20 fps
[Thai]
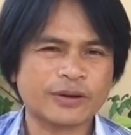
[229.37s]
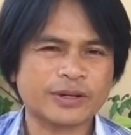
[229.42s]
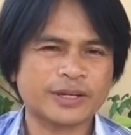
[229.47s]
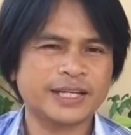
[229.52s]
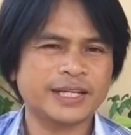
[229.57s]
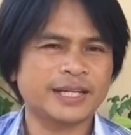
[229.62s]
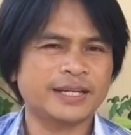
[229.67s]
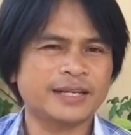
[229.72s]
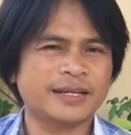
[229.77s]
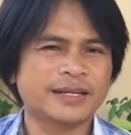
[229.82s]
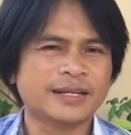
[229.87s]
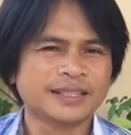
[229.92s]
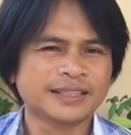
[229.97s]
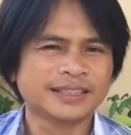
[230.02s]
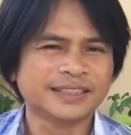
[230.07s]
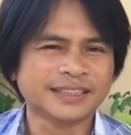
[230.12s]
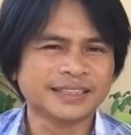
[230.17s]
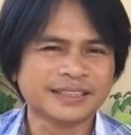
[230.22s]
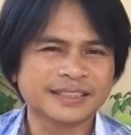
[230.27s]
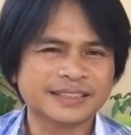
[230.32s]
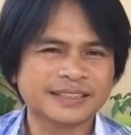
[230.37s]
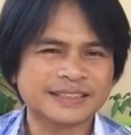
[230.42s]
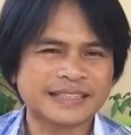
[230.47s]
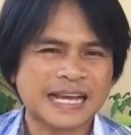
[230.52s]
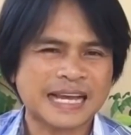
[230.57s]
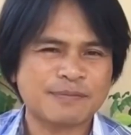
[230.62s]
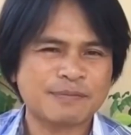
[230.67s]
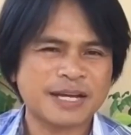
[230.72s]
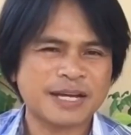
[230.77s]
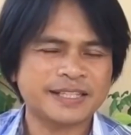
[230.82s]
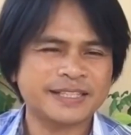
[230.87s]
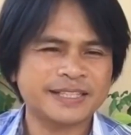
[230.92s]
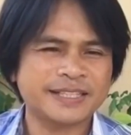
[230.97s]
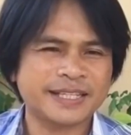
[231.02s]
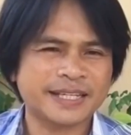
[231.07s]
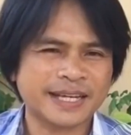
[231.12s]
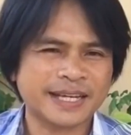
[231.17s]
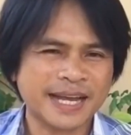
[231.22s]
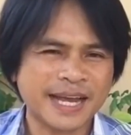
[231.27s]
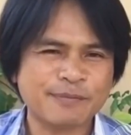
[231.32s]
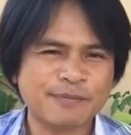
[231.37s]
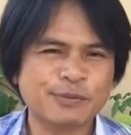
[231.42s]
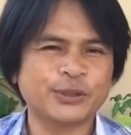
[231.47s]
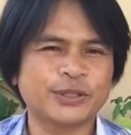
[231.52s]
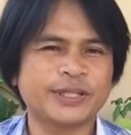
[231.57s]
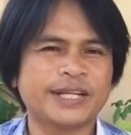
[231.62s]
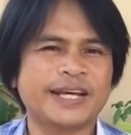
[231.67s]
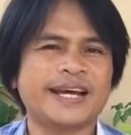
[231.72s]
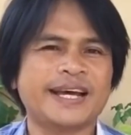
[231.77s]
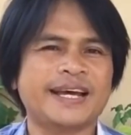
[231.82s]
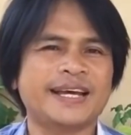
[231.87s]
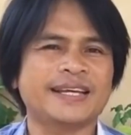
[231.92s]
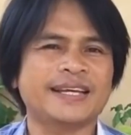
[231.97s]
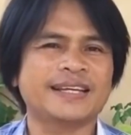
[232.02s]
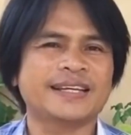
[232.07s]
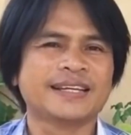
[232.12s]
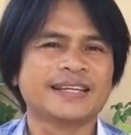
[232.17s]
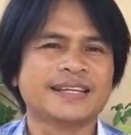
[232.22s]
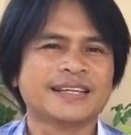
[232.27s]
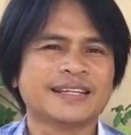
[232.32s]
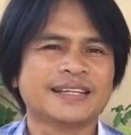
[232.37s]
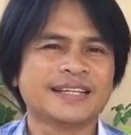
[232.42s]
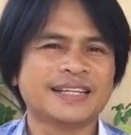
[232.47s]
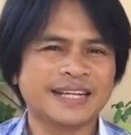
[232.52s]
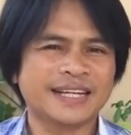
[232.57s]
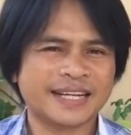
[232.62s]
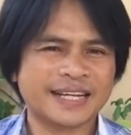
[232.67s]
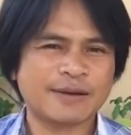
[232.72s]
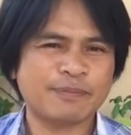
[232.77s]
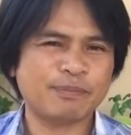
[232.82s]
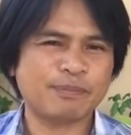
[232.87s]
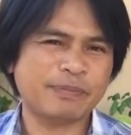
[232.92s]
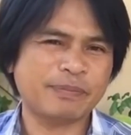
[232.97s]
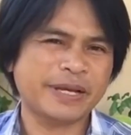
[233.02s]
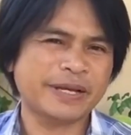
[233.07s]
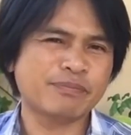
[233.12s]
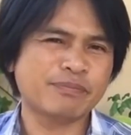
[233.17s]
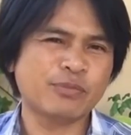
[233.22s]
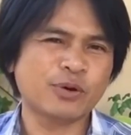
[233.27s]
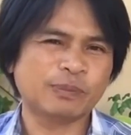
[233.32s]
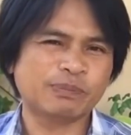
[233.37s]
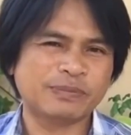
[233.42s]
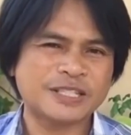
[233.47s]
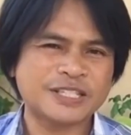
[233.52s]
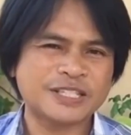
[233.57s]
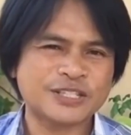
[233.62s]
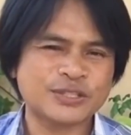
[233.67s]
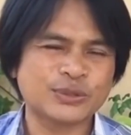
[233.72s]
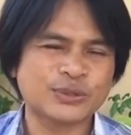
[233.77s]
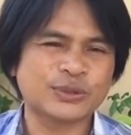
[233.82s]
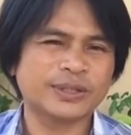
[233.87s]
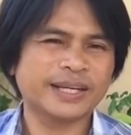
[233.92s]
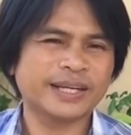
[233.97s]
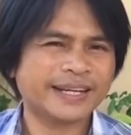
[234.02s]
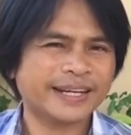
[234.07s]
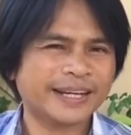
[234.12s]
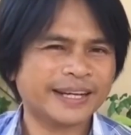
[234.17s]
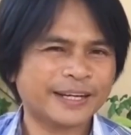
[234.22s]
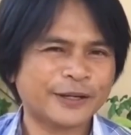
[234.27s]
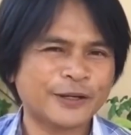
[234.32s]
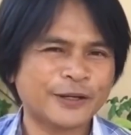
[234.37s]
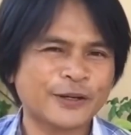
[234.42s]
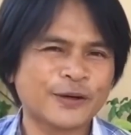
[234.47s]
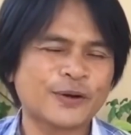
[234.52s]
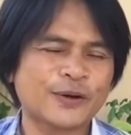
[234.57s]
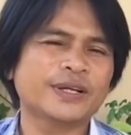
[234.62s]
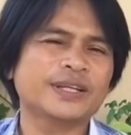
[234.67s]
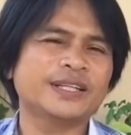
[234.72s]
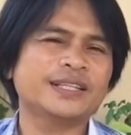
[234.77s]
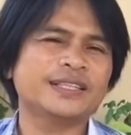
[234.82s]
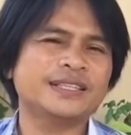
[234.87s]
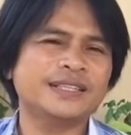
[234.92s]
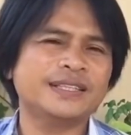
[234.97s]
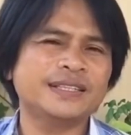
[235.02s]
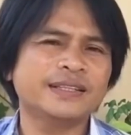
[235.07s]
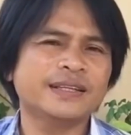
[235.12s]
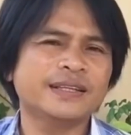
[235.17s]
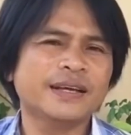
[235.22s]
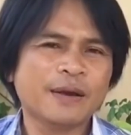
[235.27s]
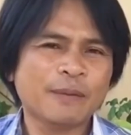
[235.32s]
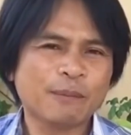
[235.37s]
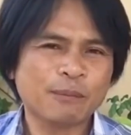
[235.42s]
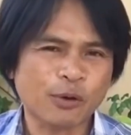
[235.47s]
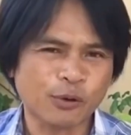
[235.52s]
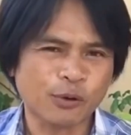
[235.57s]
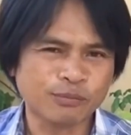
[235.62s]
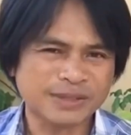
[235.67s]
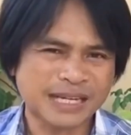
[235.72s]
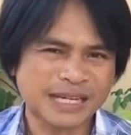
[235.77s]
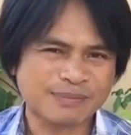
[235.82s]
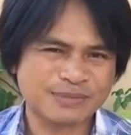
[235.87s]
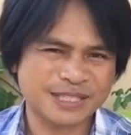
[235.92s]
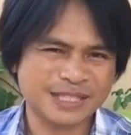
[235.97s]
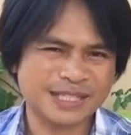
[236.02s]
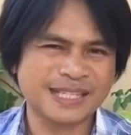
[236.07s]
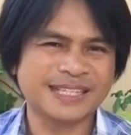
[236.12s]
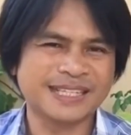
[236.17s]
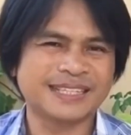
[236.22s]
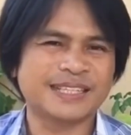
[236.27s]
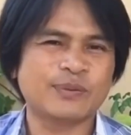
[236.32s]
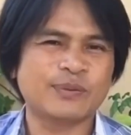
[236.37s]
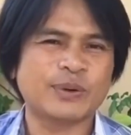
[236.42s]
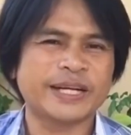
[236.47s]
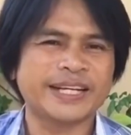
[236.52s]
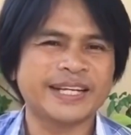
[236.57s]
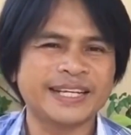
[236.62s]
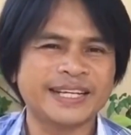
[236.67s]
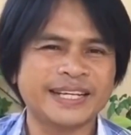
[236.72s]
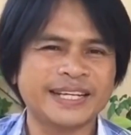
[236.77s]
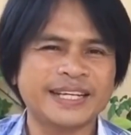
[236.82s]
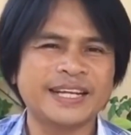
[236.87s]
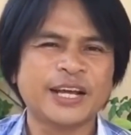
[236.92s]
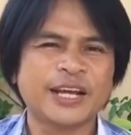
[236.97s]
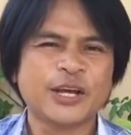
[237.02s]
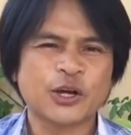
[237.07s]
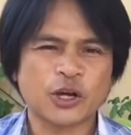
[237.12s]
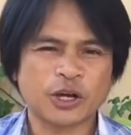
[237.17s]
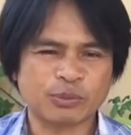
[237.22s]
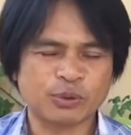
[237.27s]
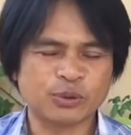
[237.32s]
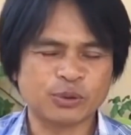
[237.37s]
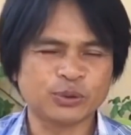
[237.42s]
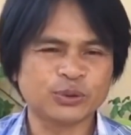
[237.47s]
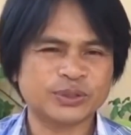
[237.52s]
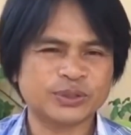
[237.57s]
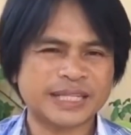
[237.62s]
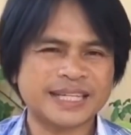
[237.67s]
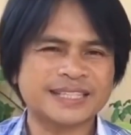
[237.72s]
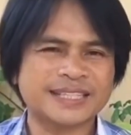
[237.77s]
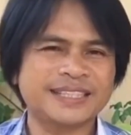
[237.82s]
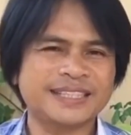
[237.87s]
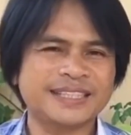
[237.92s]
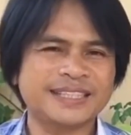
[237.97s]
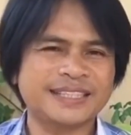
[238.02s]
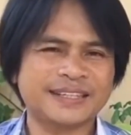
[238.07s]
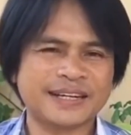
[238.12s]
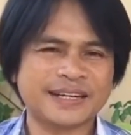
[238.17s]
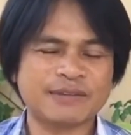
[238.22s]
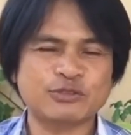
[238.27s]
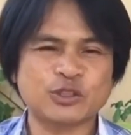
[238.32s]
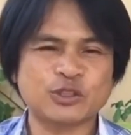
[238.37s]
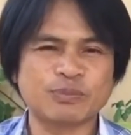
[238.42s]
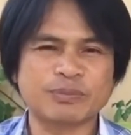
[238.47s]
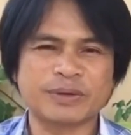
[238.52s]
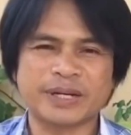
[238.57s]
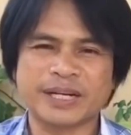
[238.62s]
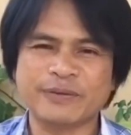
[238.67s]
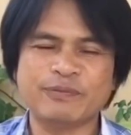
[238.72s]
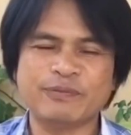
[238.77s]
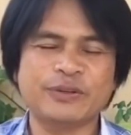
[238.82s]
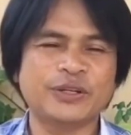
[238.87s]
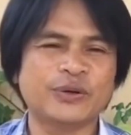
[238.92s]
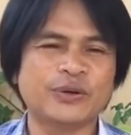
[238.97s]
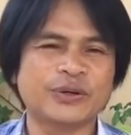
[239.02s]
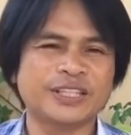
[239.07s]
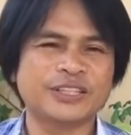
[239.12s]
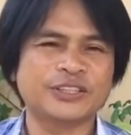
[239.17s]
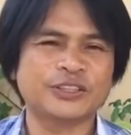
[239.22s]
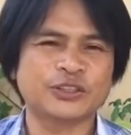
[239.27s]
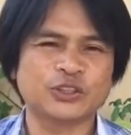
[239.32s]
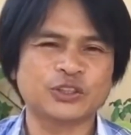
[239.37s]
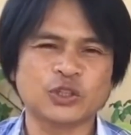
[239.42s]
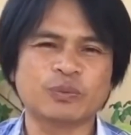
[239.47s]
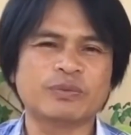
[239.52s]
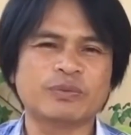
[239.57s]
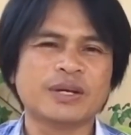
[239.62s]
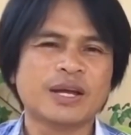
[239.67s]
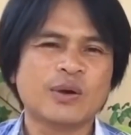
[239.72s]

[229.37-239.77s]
อกเนี่ยจึงสามารถที่จะฆ่ามดได้ นี่แหละครับเป็นบทพิสูจน์เล็ก ๆ น้อย ๆ ที่ผมนำเสนอในวันนี้ ขอบคุณทุกท่านที่รับชมคลิปวิดีโอนี้จนจบ